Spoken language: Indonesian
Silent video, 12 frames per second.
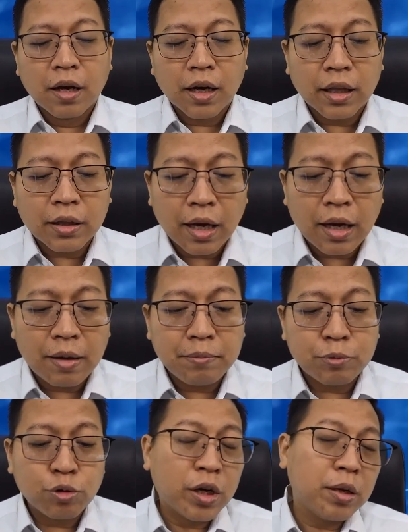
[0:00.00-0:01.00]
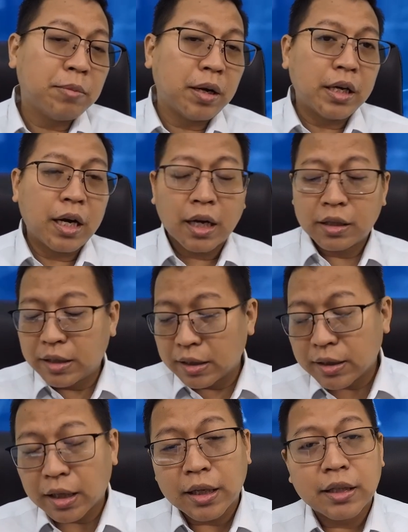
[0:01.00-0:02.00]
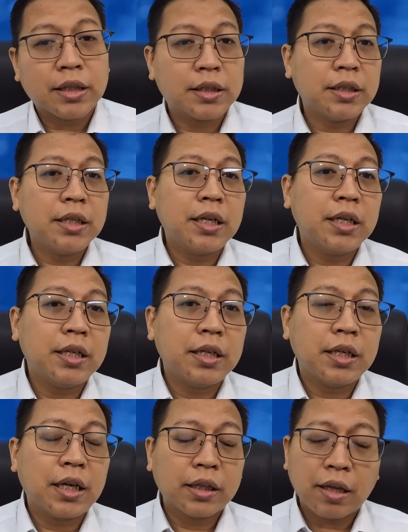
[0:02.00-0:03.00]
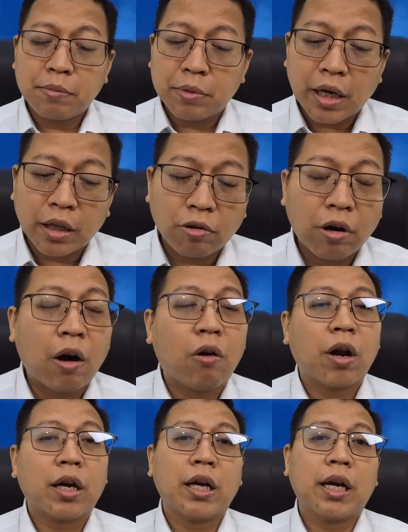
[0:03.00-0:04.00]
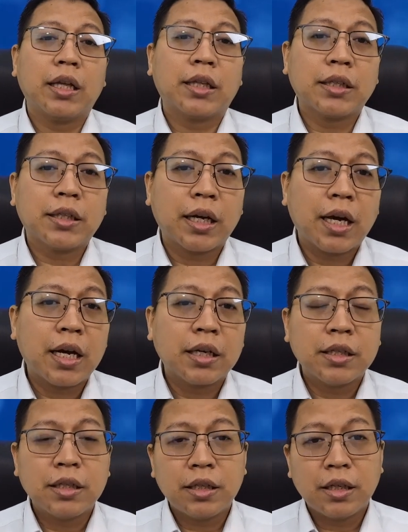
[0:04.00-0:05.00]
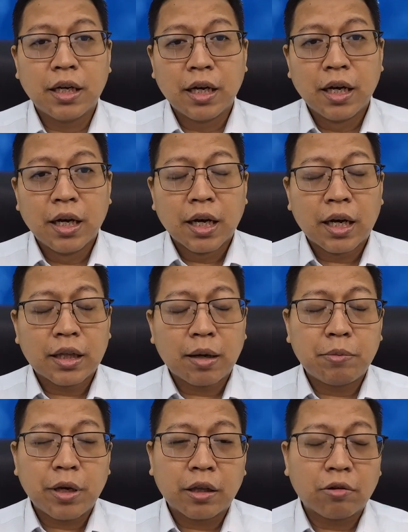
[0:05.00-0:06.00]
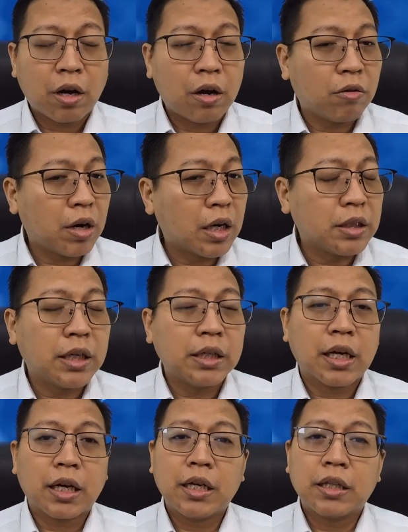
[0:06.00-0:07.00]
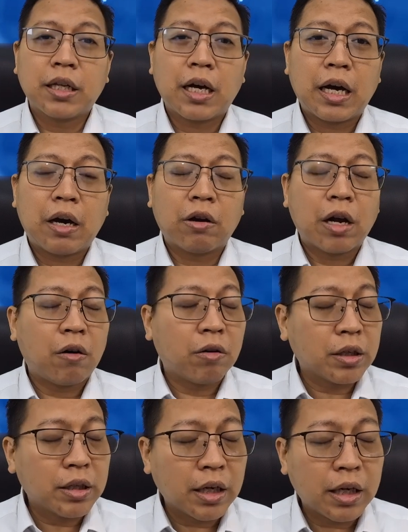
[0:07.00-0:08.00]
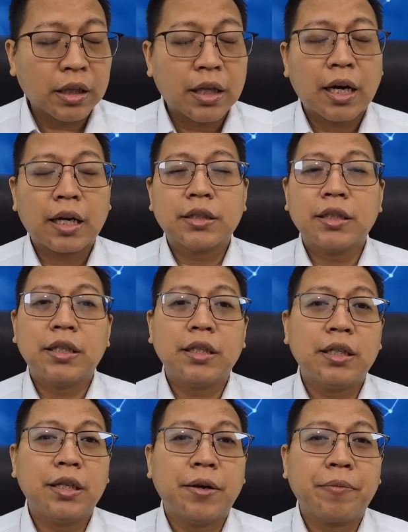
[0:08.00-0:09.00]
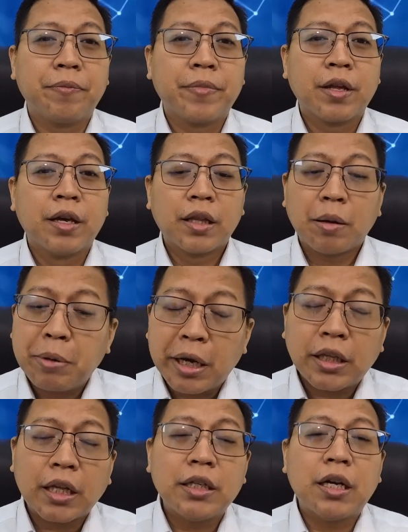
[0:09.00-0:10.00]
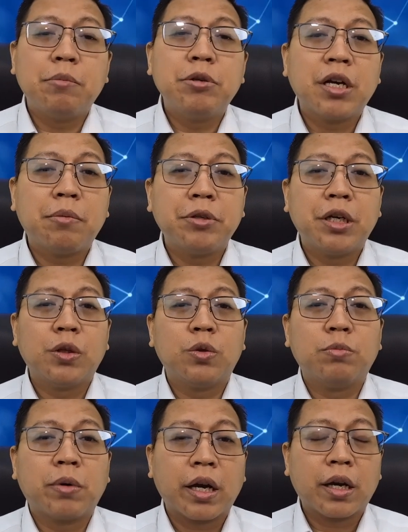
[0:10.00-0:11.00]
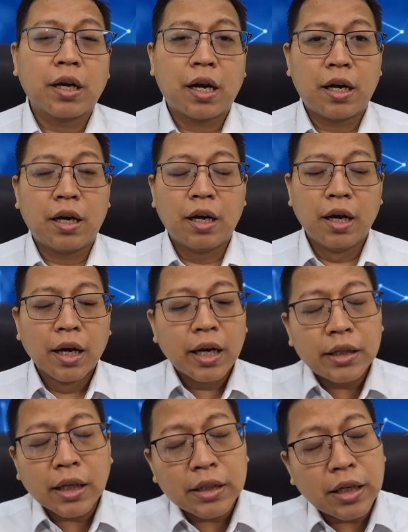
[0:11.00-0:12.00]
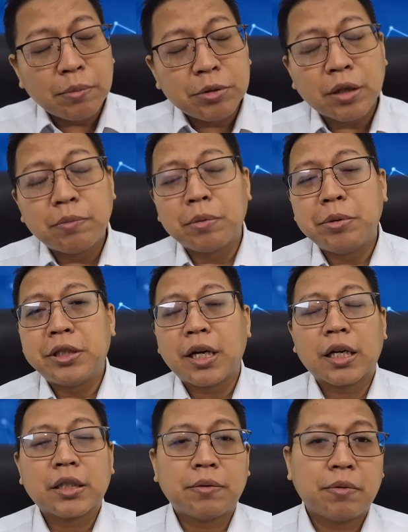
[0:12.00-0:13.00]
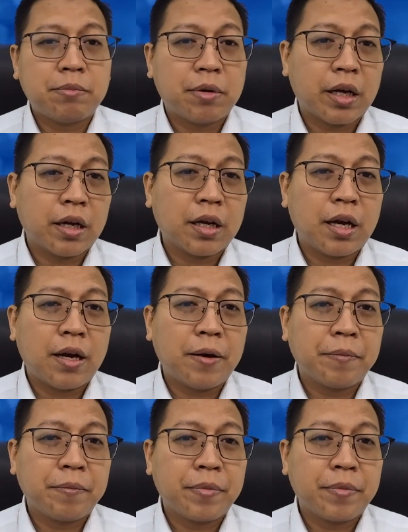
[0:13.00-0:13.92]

kita mungkin melihat jasad kita sendiri, kita melihat orang-orang yang kita sayangi, kita melihat orang-orang di sekitar kita, orang-orang yang kita kasihi. Tapi kita tidak bisa menyentuh mereka. Kita tidak bisa berbicara sama mereka.